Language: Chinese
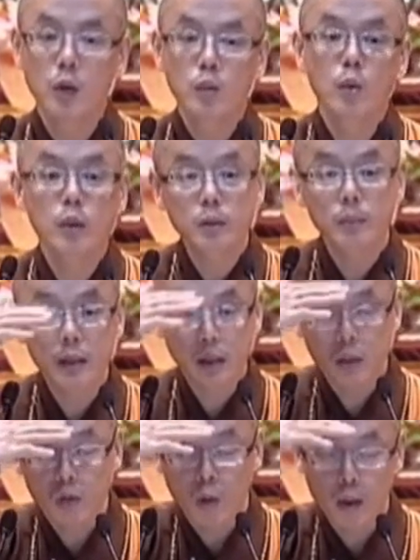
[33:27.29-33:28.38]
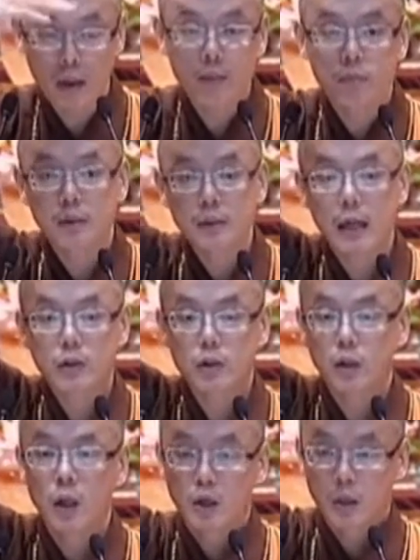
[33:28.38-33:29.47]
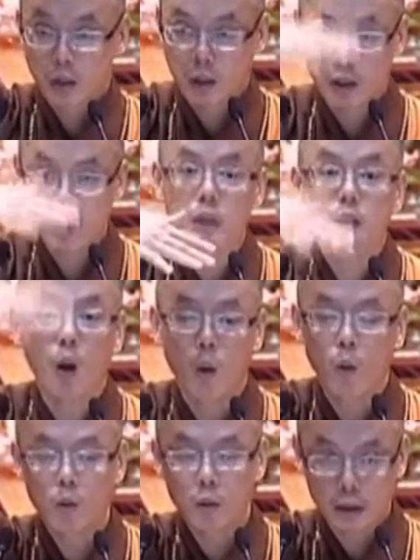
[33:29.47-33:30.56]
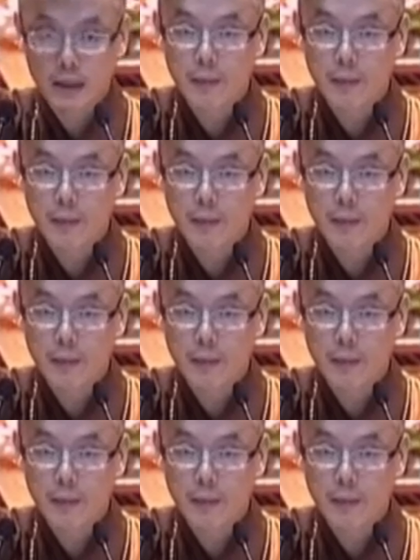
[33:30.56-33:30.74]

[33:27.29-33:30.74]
所以为什么千手观音菩萨是十个头，